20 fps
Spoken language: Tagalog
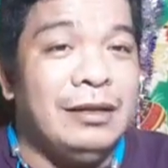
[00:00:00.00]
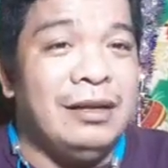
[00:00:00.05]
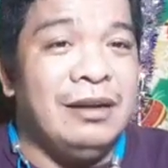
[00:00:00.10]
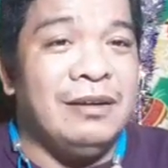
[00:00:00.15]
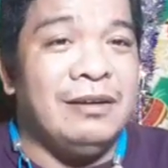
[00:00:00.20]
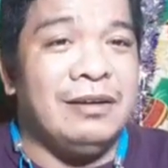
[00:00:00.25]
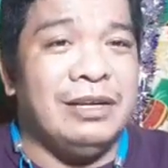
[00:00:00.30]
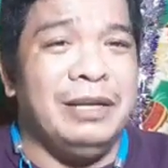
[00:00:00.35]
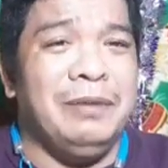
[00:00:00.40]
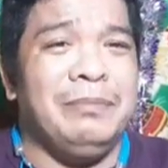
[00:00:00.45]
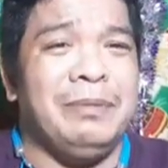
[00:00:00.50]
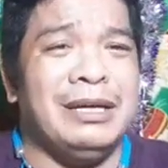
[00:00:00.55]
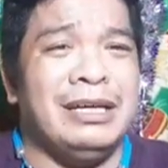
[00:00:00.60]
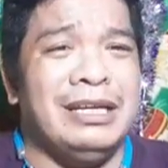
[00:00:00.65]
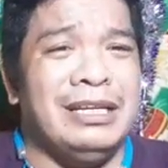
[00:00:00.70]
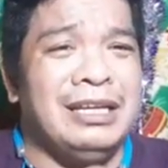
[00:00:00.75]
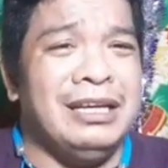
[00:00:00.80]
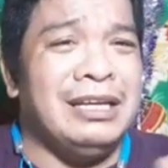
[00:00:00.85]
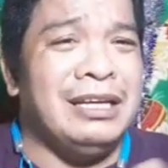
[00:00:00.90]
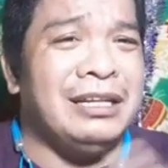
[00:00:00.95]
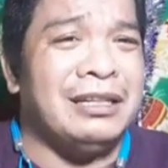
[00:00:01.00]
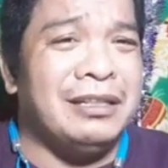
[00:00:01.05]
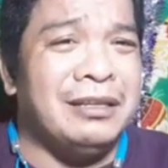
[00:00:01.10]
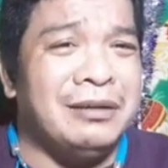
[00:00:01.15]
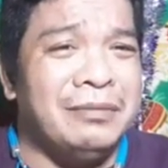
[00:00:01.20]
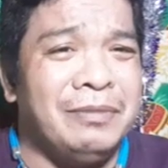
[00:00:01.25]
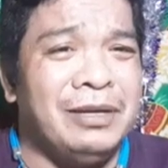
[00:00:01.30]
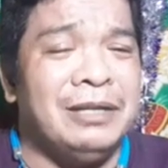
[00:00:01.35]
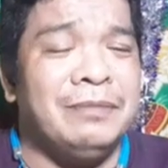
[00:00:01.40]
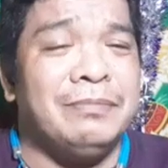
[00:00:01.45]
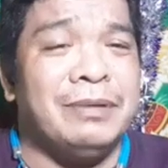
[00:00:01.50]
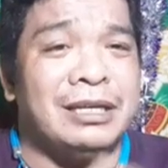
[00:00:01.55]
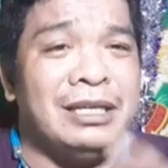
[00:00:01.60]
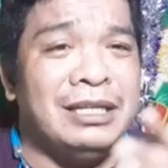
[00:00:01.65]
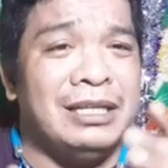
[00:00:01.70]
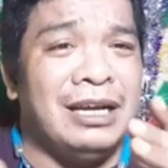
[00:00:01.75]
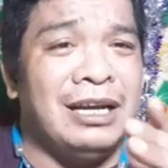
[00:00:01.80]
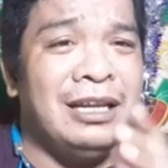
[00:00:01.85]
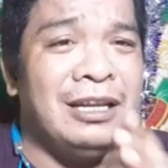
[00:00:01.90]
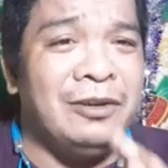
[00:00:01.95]
okay, pakidikit naman,
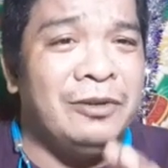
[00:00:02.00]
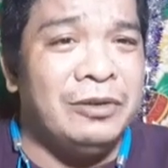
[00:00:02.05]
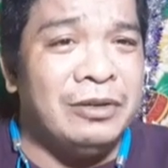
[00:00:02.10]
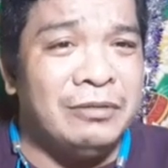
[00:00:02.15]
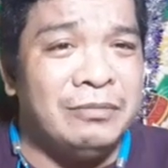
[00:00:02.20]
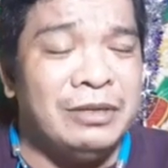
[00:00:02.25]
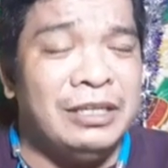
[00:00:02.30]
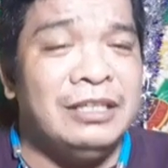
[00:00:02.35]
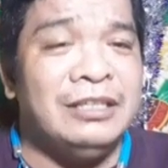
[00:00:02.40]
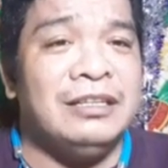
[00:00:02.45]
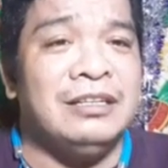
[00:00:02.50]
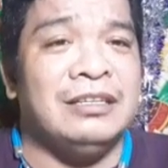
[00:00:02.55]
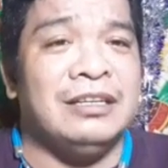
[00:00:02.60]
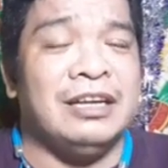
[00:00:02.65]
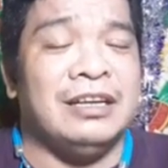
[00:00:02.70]
pakidalaw naman.